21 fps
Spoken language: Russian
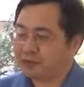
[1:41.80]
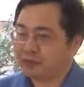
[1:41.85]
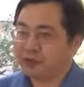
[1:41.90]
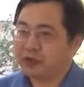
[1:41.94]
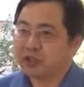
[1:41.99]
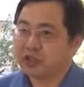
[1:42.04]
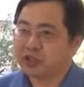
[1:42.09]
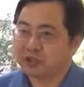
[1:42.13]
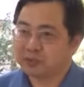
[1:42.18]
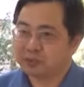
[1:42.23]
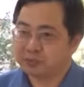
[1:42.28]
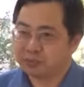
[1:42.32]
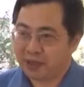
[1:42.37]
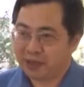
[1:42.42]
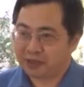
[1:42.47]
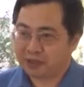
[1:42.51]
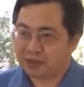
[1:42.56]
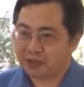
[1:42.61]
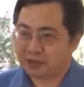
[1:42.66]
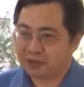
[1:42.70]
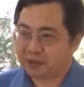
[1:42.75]
выше
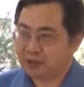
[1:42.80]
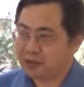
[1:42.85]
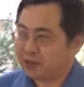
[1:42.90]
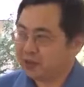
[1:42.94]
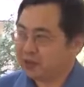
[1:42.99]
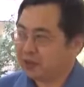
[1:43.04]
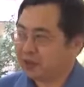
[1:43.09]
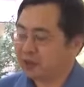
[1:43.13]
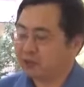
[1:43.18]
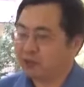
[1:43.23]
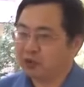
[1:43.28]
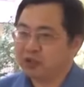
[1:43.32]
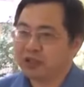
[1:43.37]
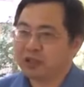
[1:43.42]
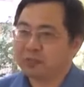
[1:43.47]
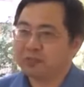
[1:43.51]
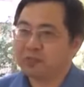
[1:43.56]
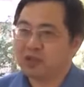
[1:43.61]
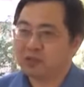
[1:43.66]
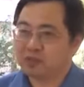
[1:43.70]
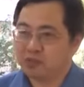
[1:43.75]
планки, сегодня
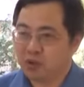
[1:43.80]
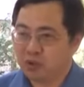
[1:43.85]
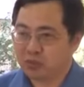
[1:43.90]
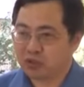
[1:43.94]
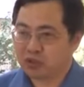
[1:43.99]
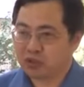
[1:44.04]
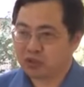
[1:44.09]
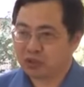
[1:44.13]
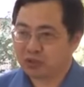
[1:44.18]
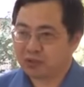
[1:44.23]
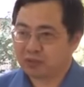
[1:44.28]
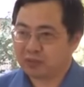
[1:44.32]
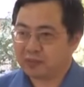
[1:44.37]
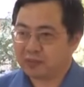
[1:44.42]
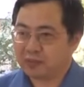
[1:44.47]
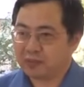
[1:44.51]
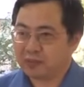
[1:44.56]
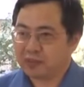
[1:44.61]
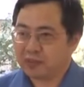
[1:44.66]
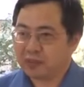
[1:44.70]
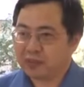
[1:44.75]
она беспомощная –
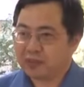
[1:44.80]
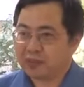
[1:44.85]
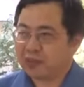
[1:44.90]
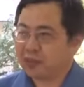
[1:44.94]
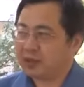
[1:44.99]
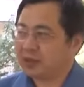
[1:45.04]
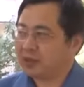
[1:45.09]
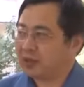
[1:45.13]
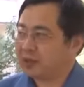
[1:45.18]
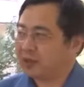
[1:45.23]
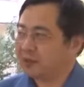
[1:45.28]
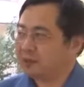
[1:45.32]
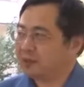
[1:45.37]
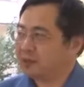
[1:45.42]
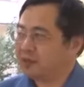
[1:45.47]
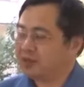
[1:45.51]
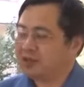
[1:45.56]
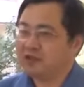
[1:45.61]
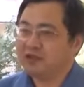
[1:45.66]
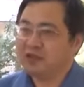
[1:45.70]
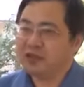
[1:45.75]
а,
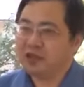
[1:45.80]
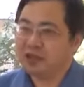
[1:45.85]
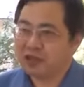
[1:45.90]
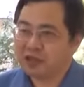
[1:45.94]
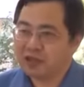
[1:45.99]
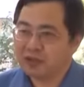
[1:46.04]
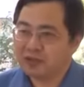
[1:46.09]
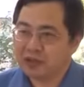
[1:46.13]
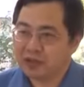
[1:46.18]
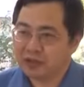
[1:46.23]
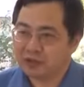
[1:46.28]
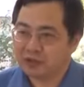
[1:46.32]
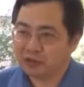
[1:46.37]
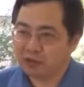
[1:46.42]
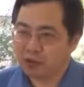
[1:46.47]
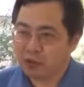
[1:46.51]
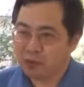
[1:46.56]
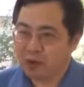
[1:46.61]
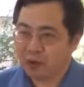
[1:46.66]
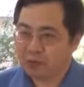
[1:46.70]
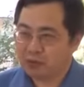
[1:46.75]
не верит, не верит в
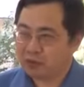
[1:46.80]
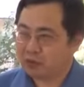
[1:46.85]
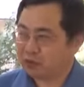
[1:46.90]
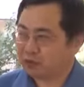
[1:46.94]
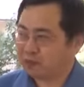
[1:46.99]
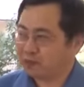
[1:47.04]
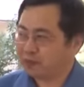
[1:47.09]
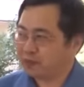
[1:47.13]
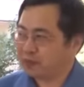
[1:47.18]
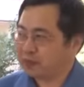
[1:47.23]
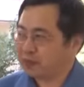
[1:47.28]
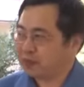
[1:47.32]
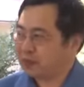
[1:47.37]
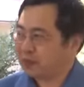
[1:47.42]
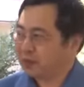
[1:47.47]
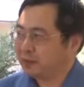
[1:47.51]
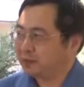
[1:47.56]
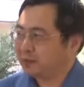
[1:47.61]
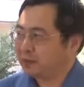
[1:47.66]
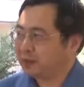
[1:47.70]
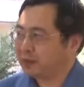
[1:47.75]
свою победу.
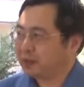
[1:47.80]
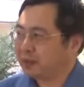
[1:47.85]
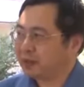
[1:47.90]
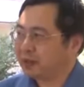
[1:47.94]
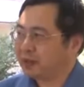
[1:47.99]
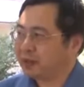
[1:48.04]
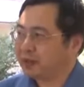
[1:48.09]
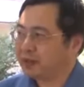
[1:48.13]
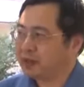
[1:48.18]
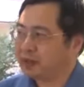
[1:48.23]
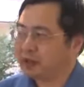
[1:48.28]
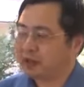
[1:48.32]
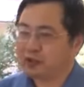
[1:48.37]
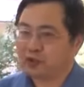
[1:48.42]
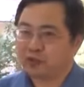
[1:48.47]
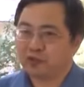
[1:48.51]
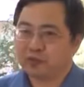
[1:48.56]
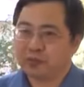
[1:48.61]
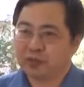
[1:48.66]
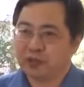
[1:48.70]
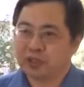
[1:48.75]
В конце
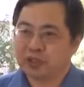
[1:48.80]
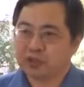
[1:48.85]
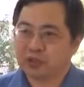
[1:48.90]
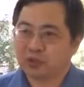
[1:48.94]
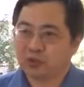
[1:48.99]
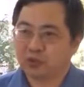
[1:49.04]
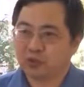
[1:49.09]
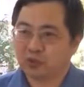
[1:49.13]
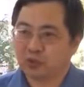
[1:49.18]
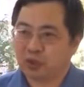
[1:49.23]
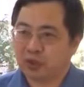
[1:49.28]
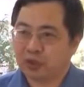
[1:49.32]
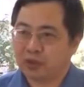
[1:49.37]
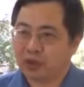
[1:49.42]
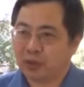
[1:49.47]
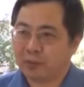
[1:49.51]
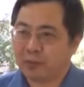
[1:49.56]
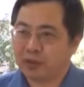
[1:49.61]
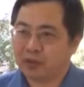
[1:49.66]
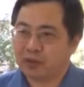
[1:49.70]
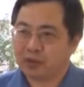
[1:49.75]
концов, мы должны, эту а,
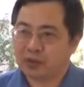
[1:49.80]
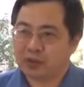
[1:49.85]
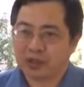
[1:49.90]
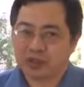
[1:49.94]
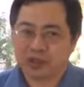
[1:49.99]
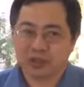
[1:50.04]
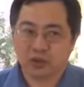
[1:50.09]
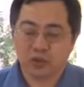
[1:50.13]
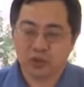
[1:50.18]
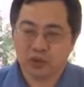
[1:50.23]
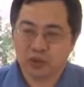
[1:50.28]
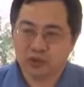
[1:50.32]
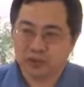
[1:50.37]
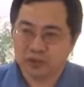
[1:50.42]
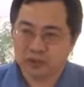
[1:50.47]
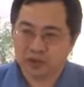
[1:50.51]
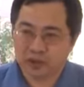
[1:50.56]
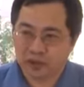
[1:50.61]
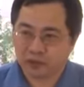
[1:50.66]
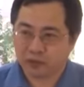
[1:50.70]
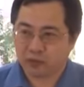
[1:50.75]
оппозицию должна уйти в
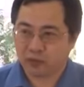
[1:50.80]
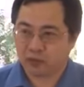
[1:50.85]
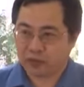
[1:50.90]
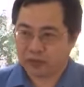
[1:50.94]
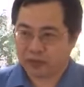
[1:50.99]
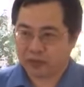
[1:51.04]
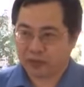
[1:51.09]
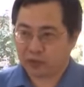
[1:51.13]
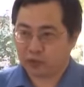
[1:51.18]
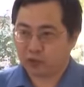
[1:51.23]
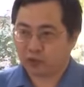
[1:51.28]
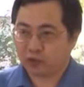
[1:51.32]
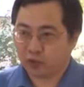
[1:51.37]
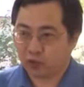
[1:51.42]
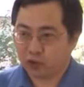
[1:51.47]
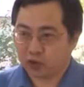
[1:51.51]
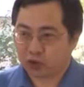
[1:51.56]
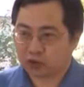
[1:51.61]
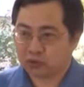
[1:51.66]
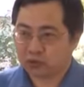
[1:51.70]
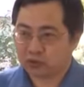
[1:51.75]
отставку, в конце концов,
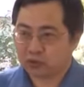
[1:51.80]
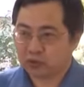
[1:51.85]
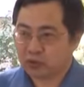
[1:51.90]
тоже.